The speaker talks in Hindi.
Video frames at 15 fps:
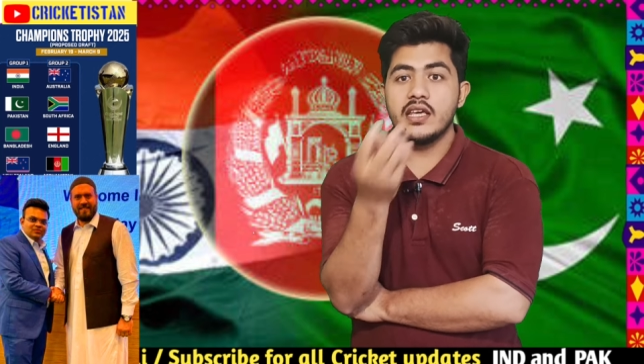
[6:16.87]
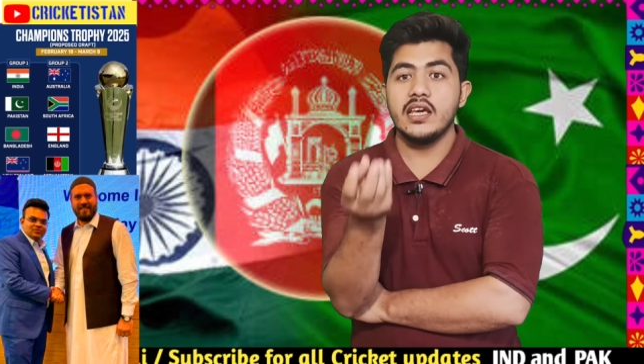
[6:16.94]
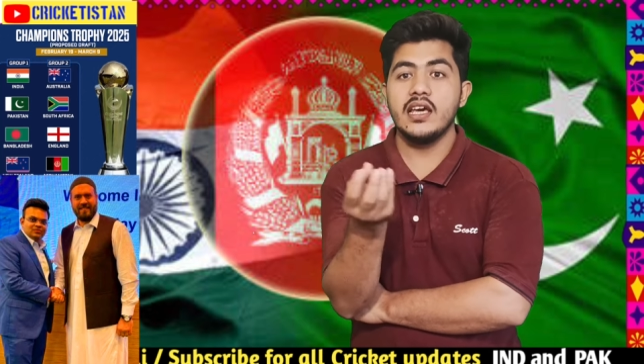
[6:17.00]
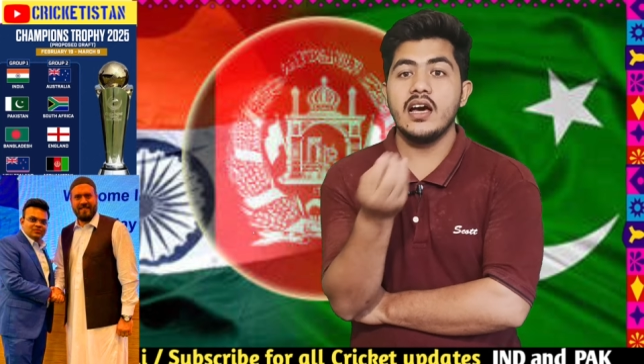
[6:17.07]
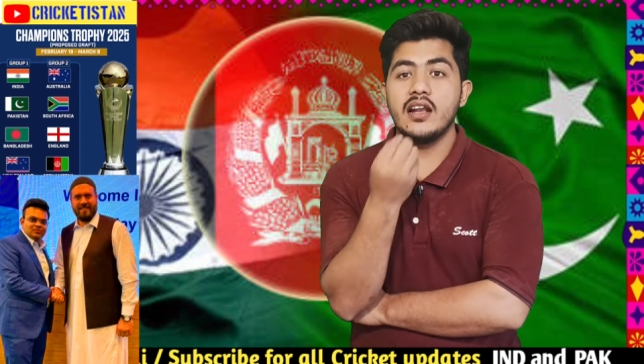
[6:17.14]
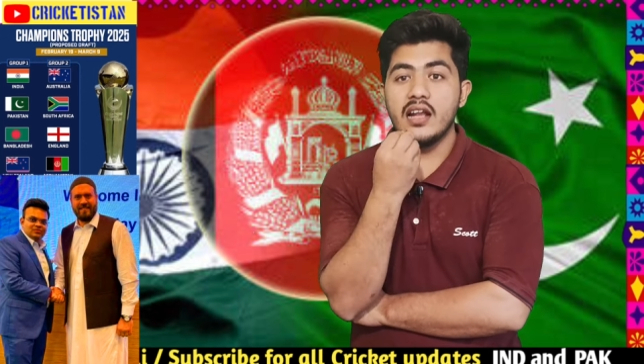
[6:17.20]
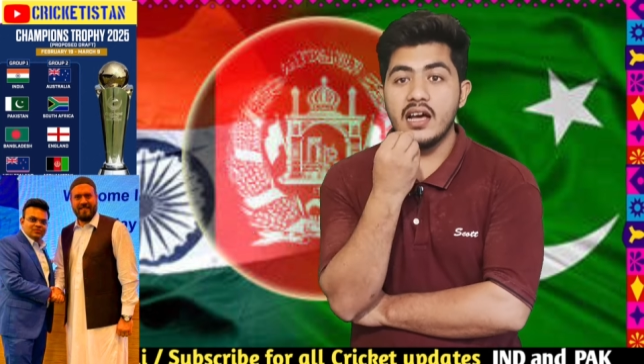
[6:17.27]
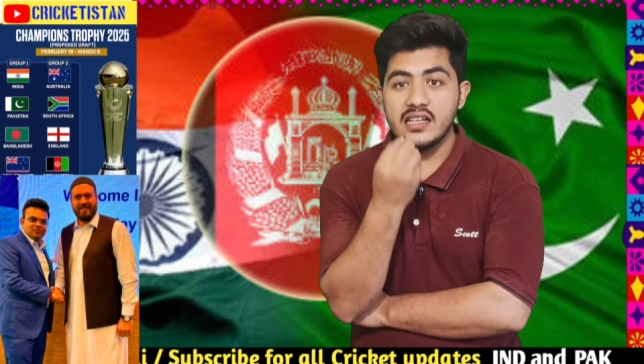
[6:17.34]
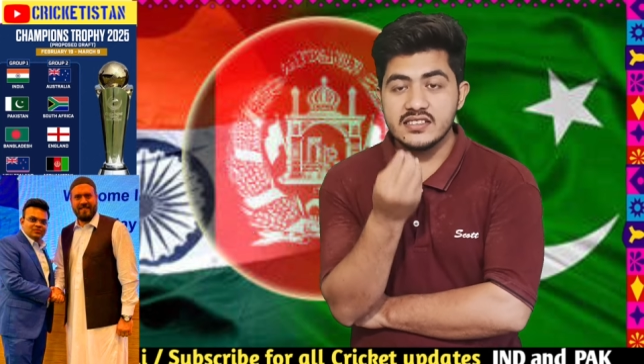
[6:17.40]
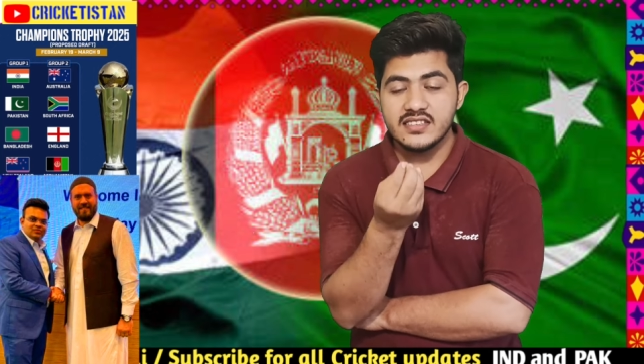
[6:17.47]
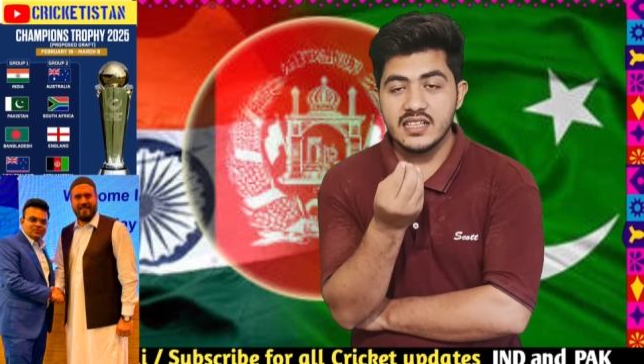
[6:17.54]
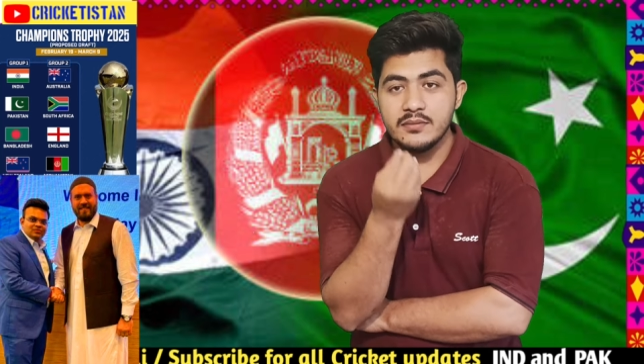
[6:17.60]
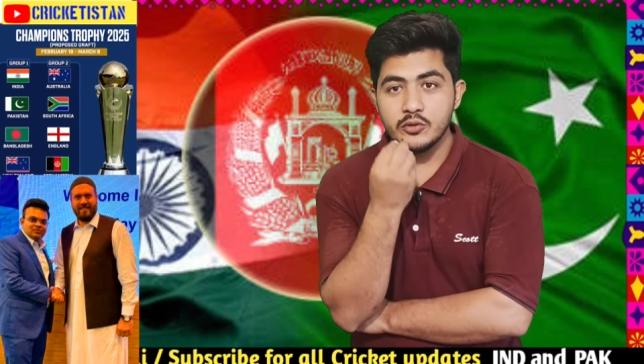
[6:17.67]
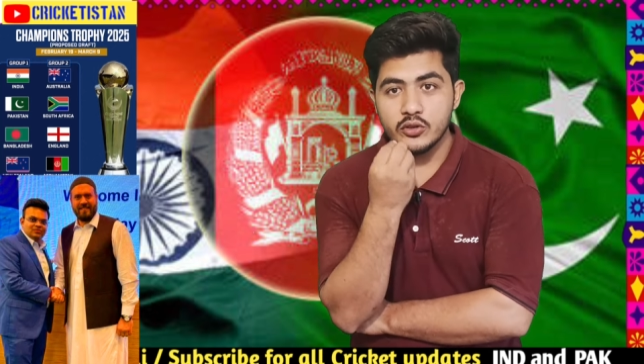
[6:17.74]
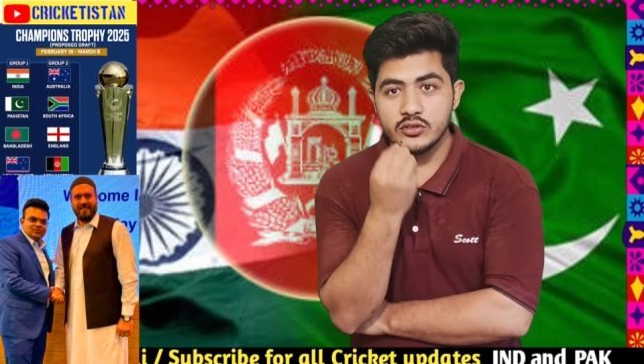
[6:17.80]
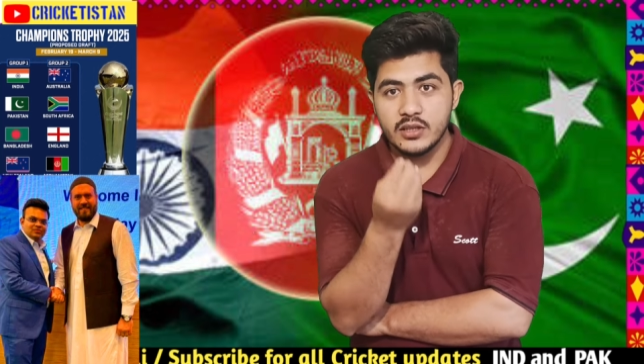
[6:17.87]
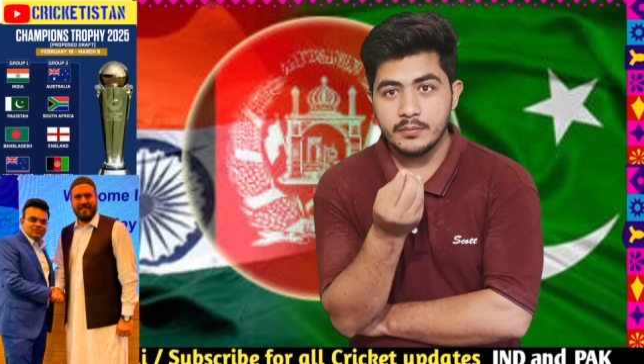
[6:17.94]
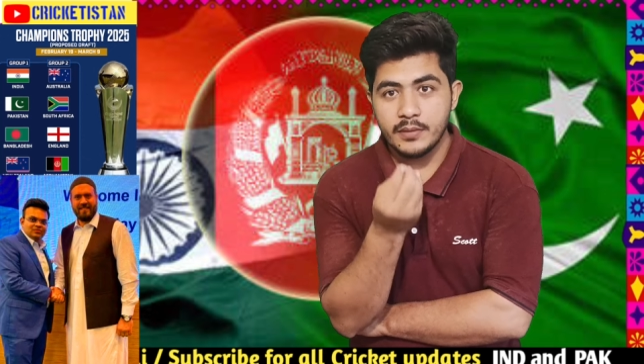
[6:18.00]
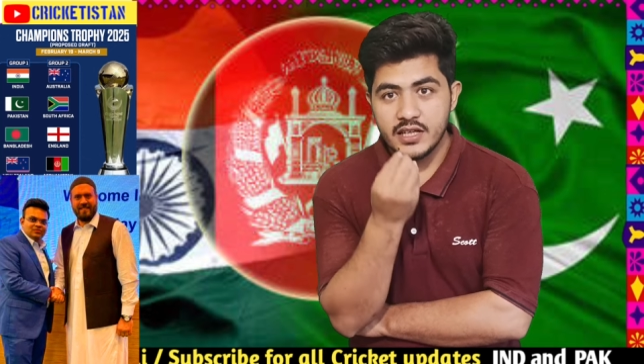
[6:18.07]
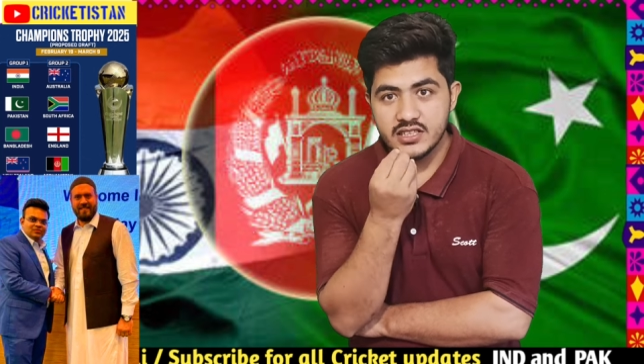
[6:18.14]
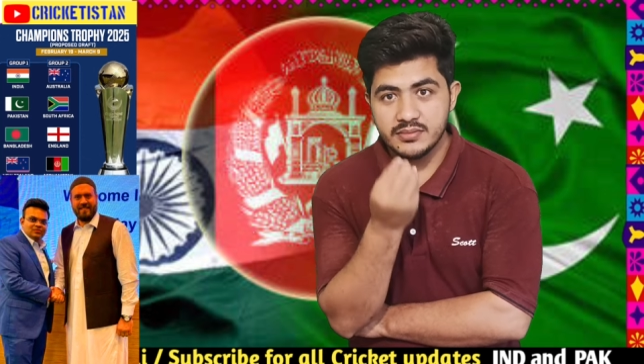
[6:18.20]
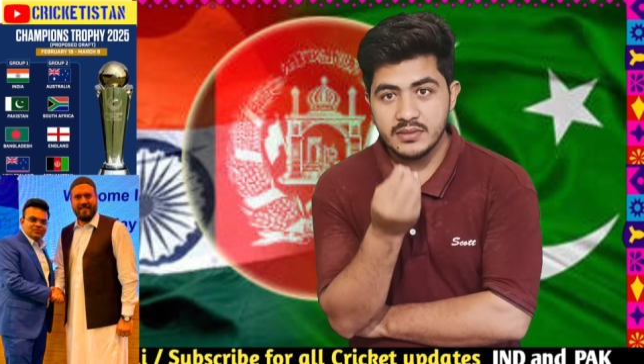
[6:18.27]
कि लास्ट टाइम
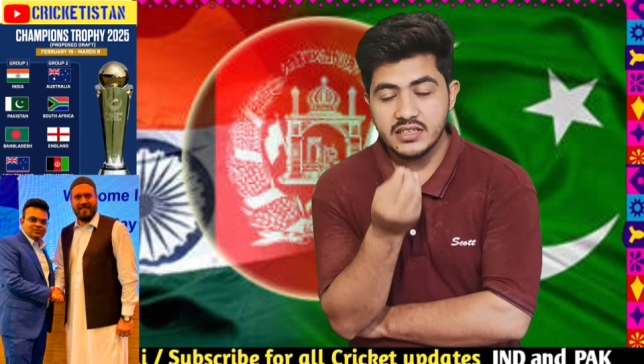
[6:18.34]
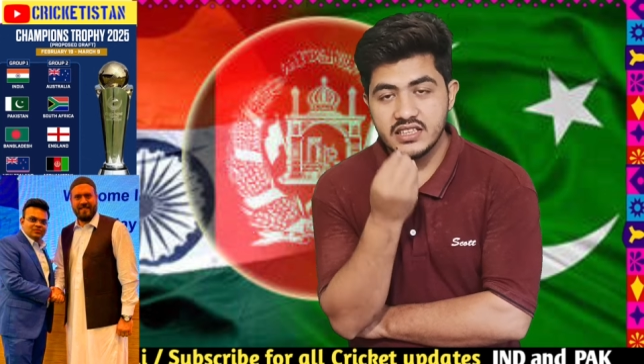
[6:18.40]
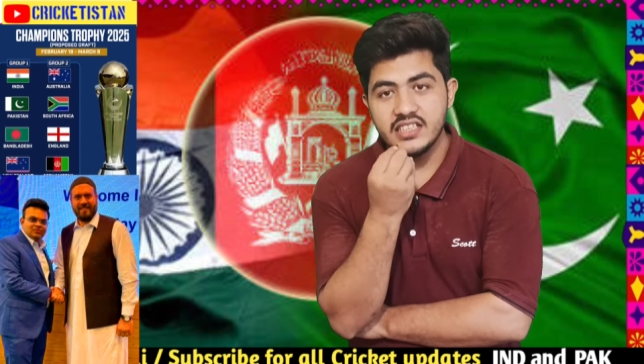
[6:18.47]
2022 में